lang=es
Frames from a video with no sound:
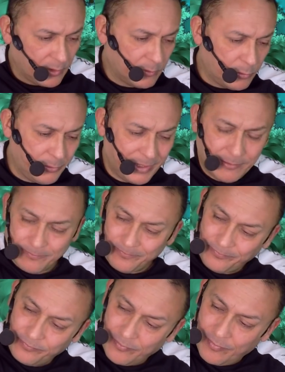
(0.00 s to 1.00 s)
Muy bien,
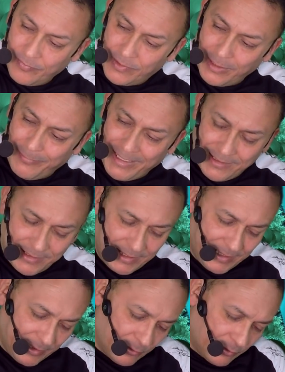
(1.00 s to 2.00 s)
tema
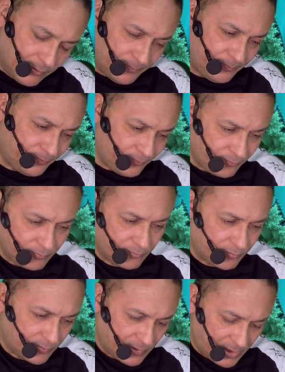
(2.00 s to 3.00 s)
dinero
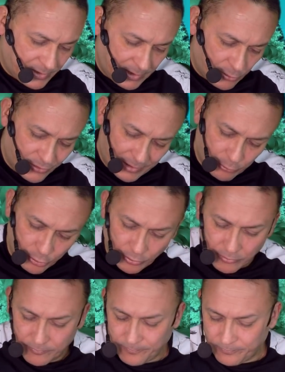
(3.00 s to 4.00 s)
se nos
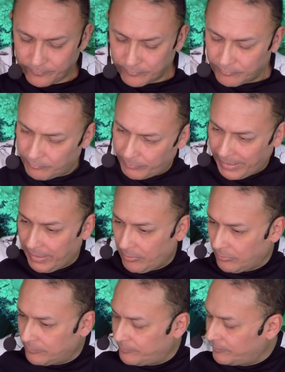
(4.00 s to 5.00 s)
agotó,
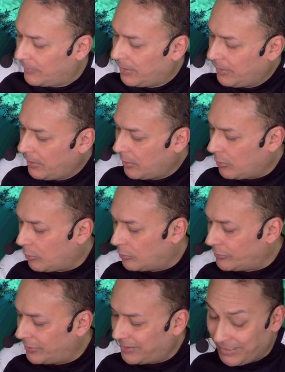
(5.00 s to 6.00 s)
pero
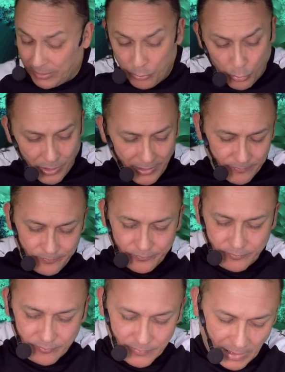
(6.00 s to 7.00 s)
continúa
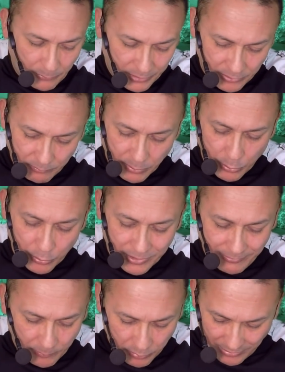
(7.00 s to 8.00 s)
la cuestión
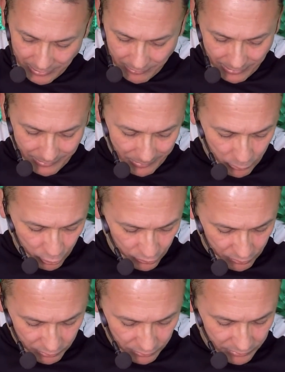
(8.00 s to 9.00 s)
productiva porque ahora
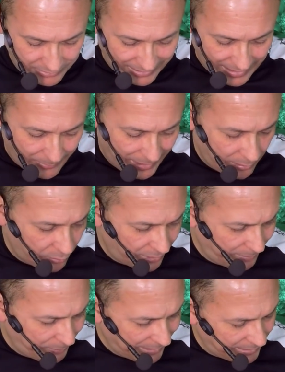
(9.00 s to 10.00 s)
vamos con trabajo
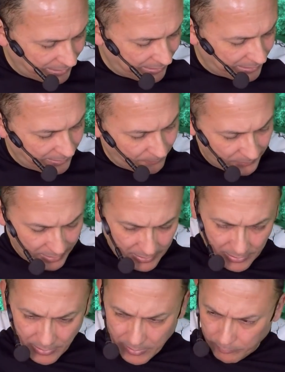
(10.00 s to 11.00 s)
dependiente,
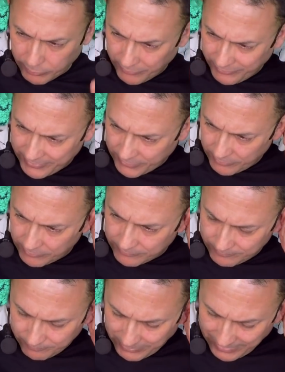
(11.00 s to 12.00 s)

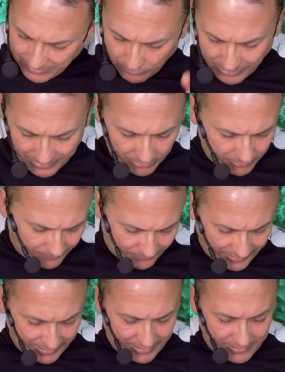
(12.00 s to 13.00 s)
profesión para
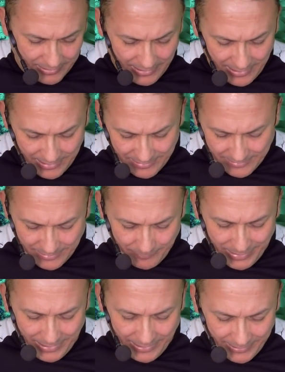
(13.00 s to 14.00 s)
acuario esta
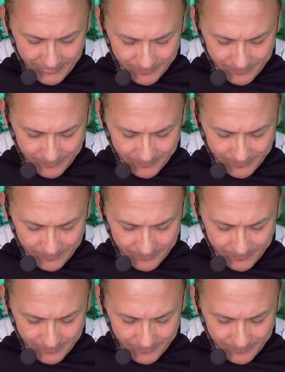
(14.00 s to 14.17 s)
semana.